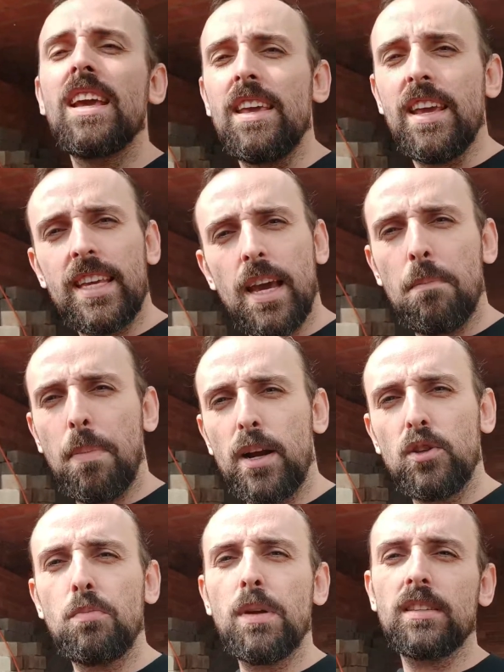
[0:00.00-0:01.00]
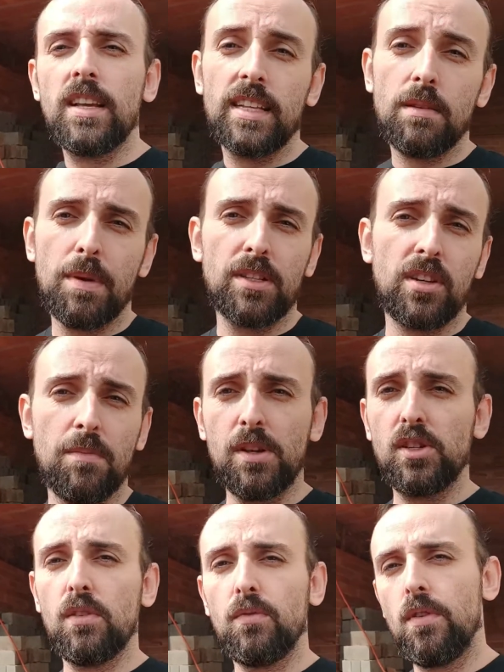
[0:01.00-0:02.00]
e aqui a parte pesada
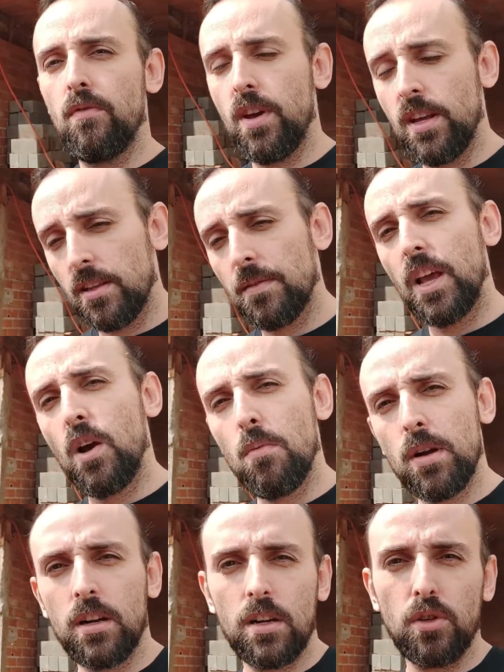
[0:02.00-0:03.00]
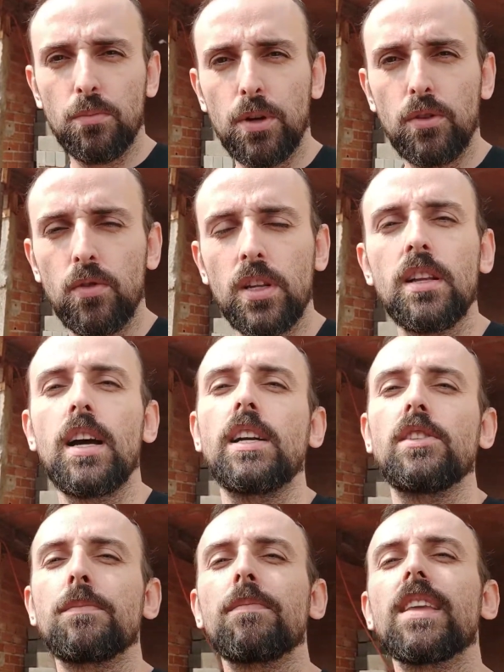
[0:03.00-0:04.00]
praticamente já foi feita, é uma grande oportunidade.